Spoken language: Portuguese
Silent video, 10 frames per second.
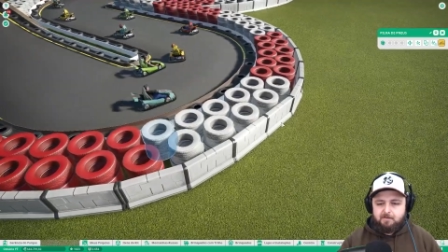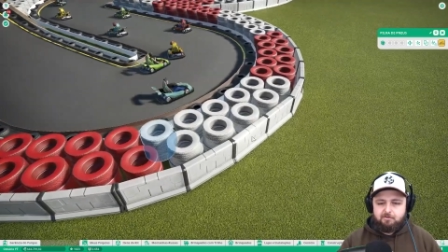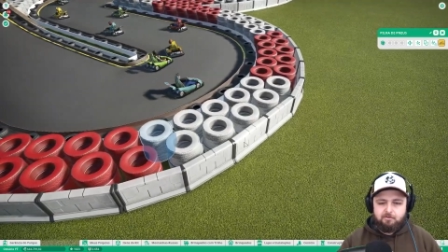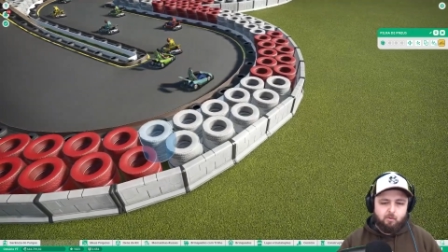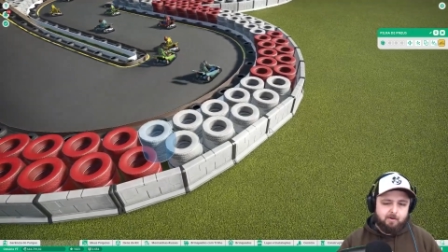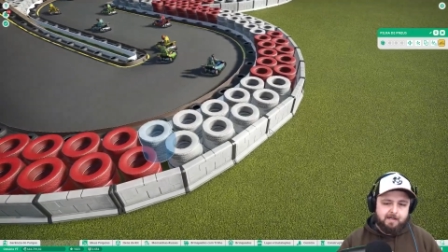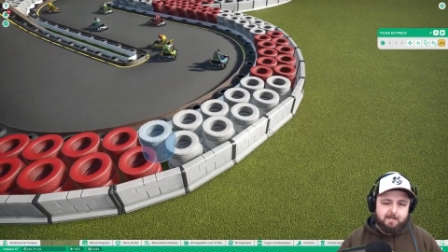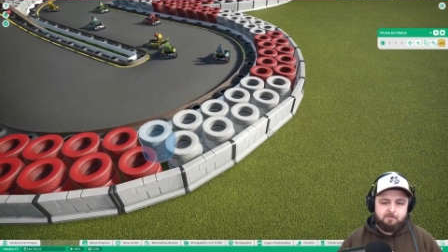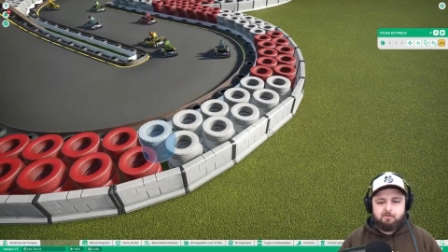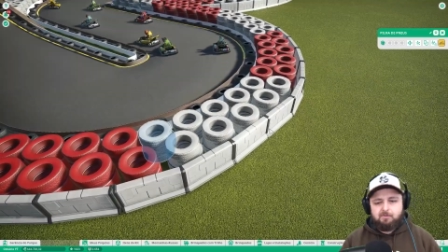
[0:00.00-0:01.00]
de
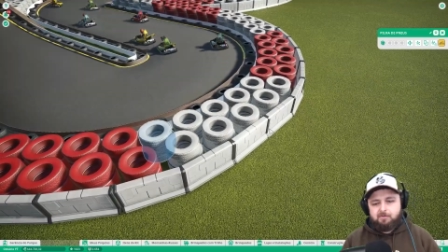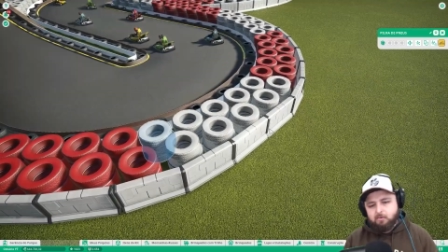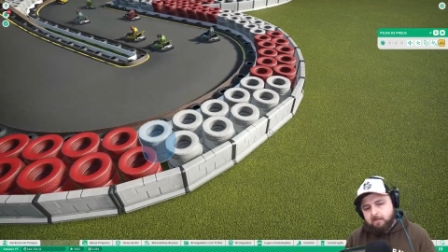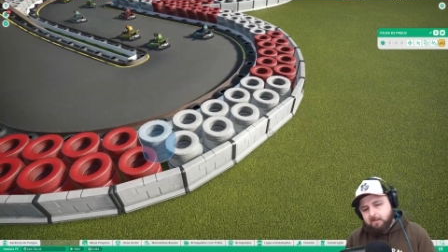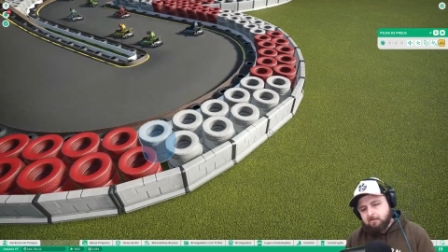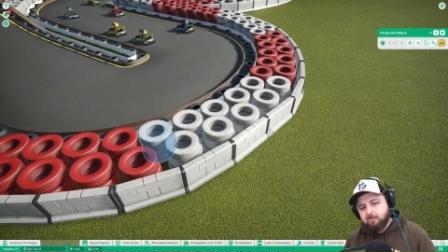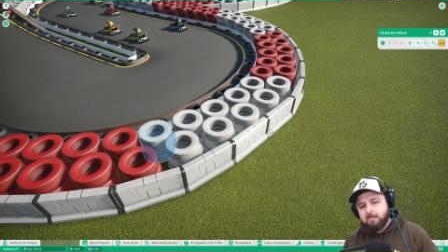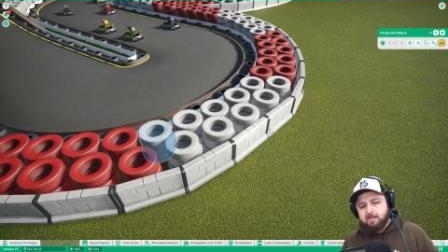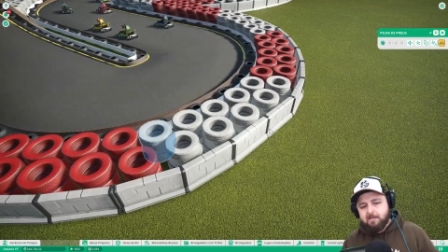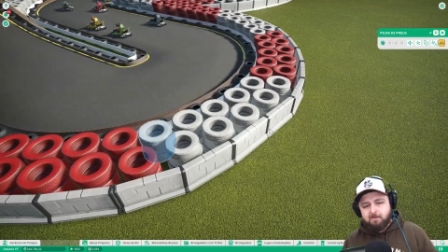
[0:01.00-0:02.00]
concreto segurando
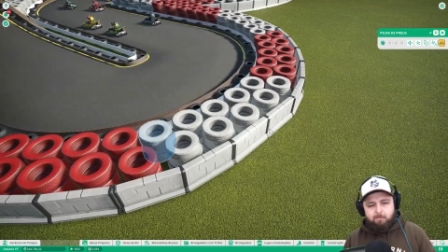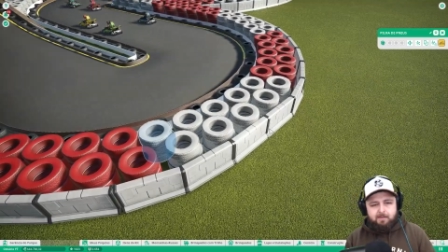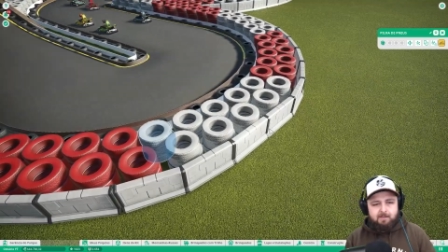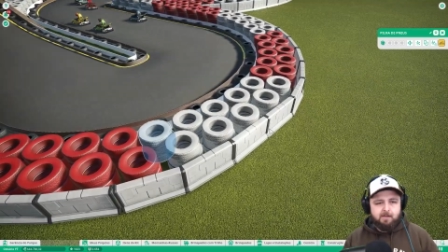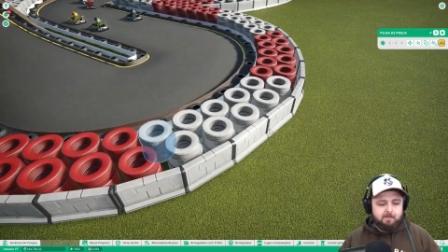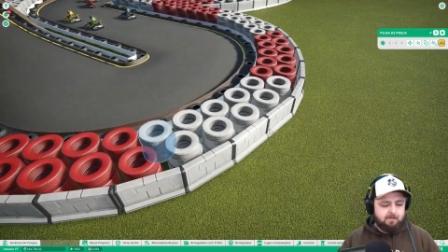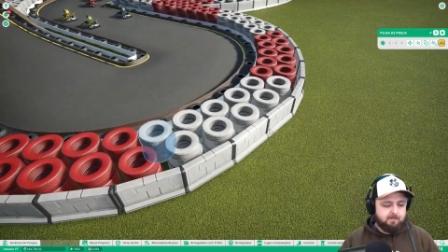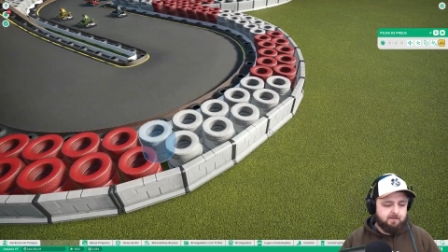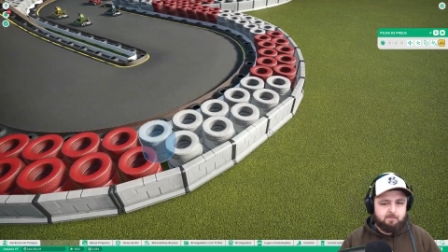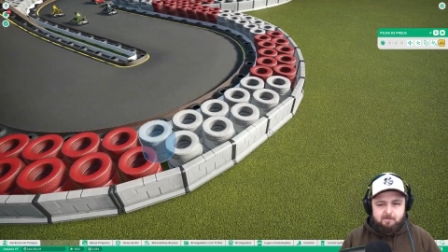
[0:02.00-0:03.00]
né, o pneu. Né?
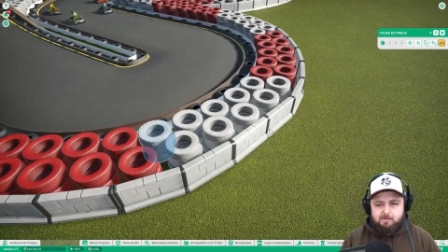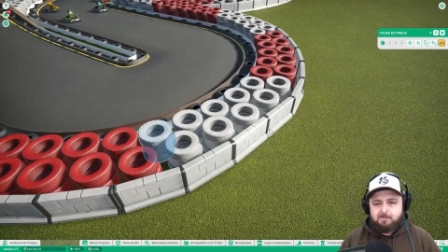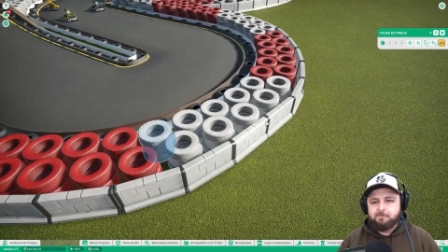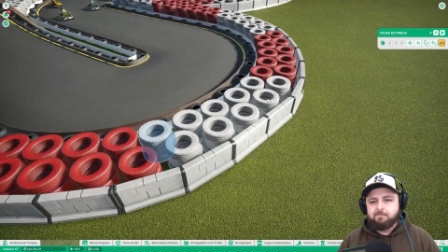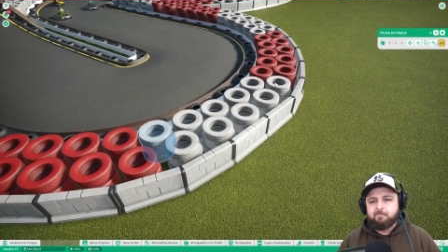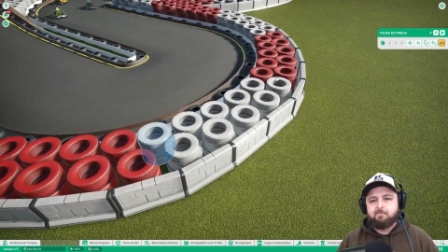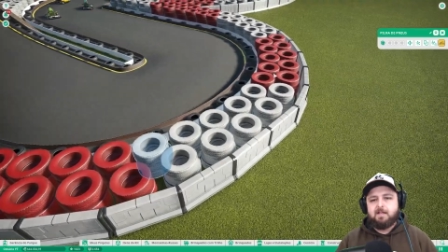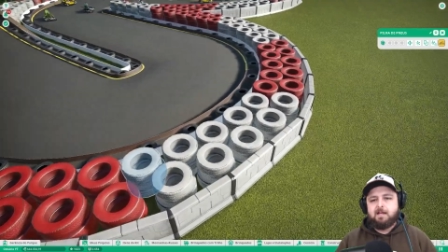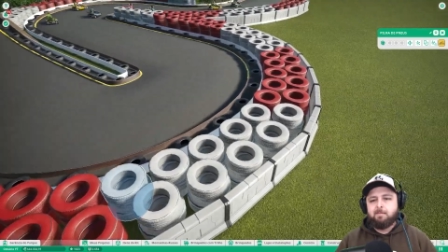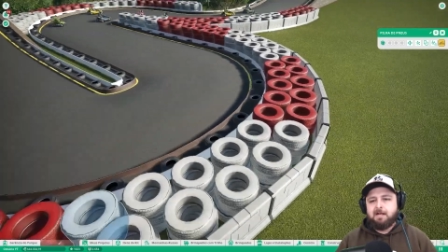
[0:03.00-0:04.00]
Então
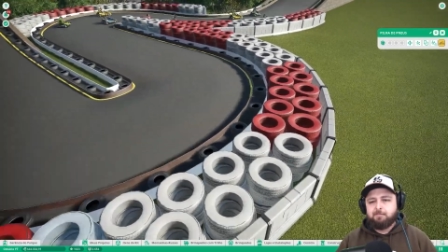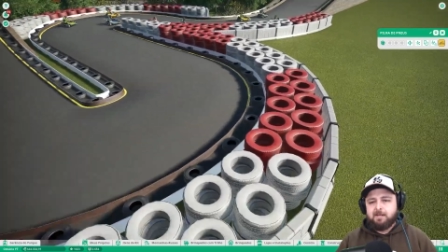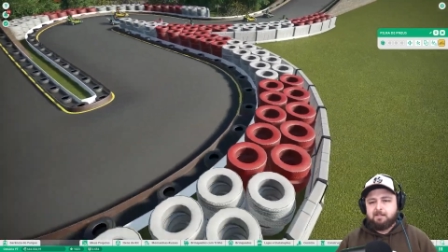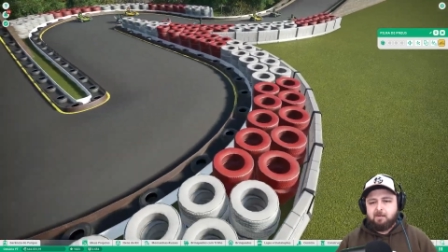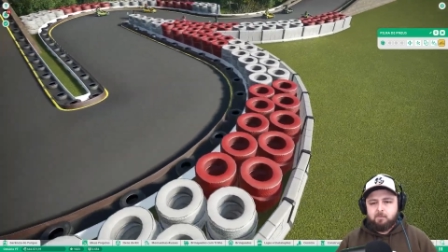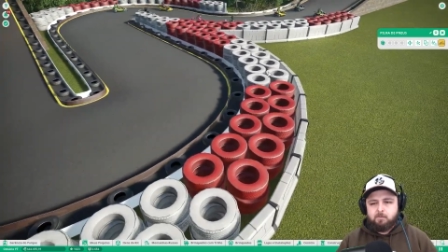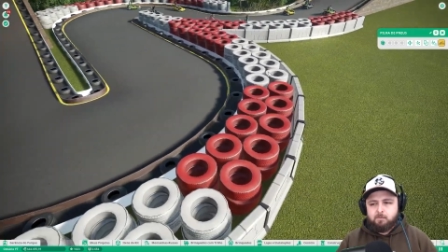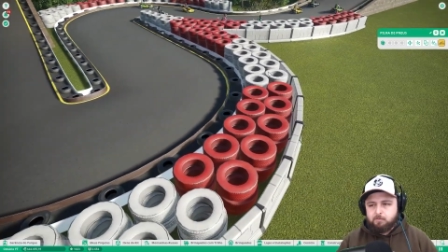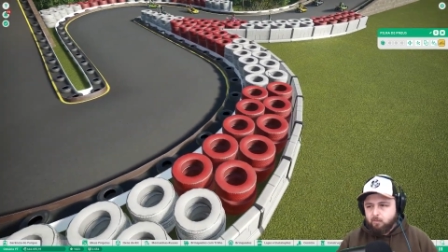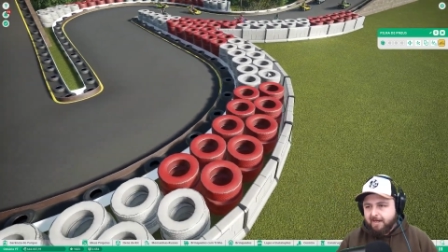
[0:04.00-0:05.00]
é mais para dar um, um,